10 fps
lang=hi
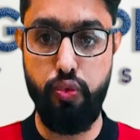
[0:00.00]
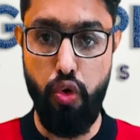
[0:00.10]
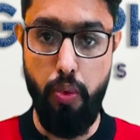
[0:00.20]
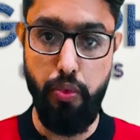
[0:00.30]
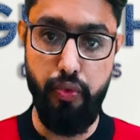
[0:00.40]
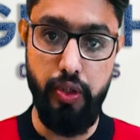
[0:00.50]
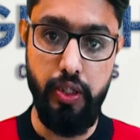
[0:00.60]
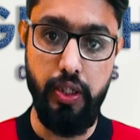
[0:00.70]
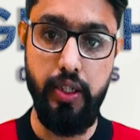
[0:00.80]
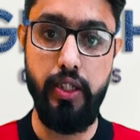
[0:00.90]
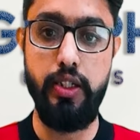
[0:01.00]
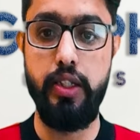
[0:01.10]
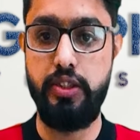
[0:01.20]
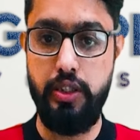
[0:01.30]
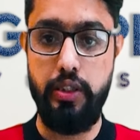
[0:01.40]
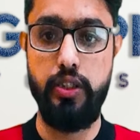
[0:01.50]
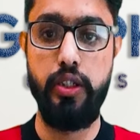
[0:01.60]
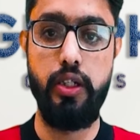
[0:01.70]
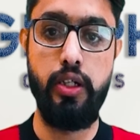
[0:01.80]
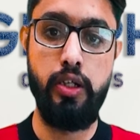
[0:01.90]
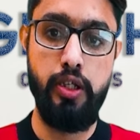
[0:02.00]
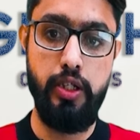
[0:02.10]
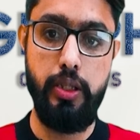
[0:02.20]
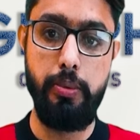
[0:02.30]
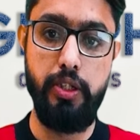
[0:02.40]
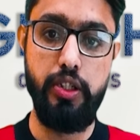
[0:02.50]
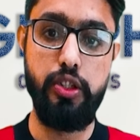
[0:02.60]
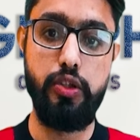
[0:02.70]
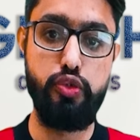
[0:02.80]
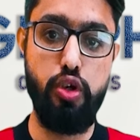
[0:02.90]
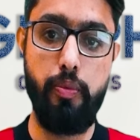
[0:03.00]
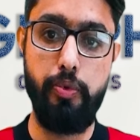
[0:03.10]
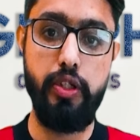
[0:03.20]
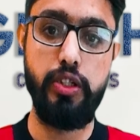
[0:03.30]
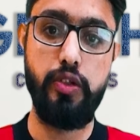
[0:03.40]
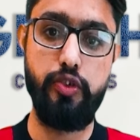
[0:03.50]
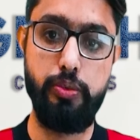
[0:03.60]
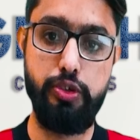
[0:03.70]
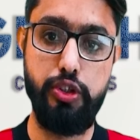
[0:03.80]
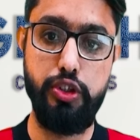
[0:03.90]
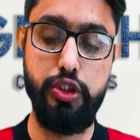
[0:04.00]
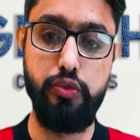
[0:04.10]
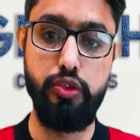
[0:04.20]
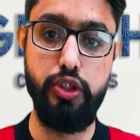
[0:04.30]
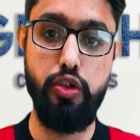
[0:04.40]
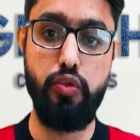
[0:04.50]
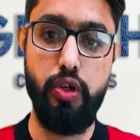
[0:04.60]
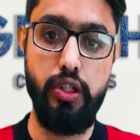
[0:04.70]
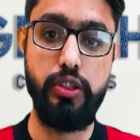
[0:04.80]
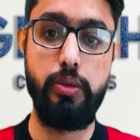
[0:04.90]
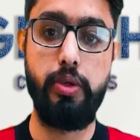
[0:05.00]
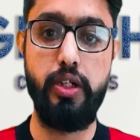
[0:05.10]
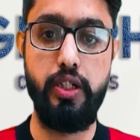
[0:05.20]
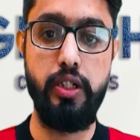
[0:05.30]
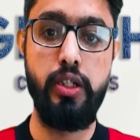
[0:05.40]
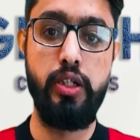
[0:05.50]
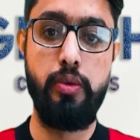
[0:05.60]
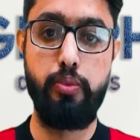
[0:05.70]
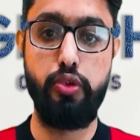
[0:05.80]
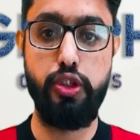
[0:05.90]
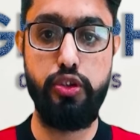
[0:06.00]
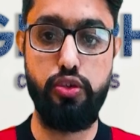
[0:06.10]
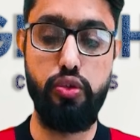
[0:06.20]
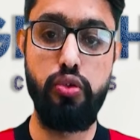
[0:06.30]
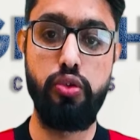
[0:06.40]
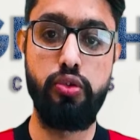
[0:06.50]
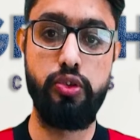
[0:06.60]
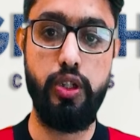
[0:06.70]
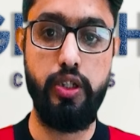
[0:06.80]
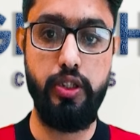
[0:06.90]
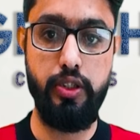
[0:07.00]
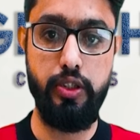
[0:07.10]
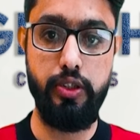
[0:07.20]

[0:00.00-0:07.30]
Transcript: तो फॉर्म को फिल करने के लिए चलते हैं ईमेल की तरफ जो अपर की तरफ से मुझे रिसीव हुई है और वहाँ से हम आगे प्रोसेस को स्टार्ट करते